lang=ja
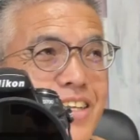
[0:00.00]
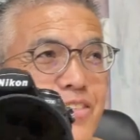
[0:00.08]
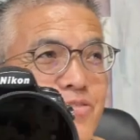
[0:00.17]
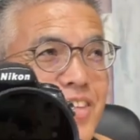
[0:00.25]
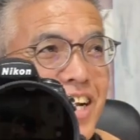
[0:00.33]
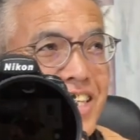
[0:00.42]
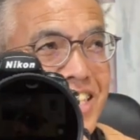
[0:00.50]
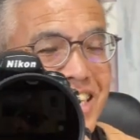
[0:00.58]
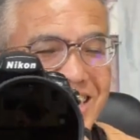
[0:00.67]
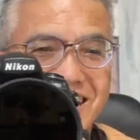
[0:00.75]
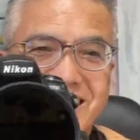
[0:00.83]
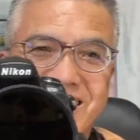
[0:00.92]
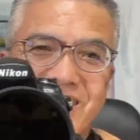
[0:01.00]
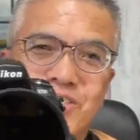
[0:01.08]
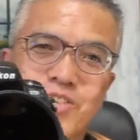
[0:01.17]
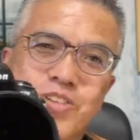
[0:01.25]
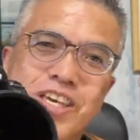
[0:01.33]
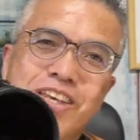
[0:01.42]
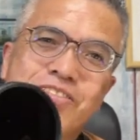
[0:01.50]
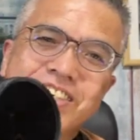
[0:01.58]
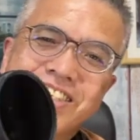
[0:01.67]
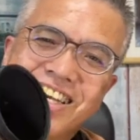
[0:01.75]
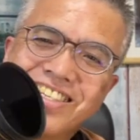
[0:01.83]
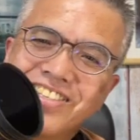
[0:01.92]
皆さんだったらどうされま
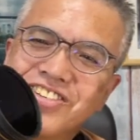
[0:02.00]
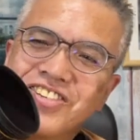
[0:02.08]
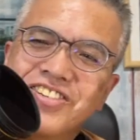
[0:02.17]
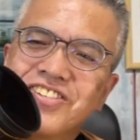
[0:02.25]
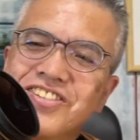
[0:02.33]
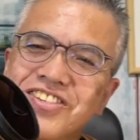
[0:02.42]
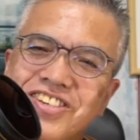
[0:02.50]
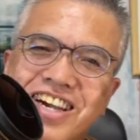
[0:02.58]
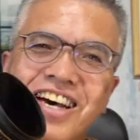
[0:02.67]
すかという